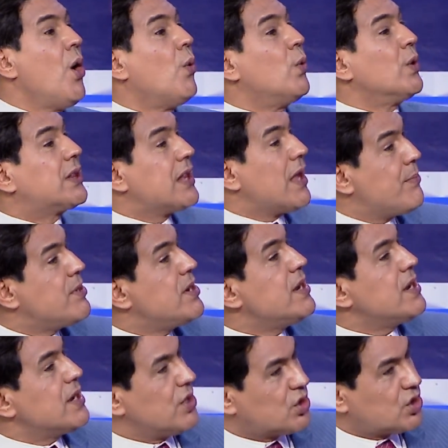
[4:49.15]

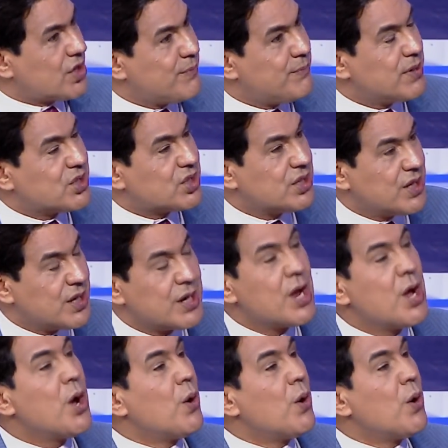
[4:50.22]
وطلبني الشاب بشير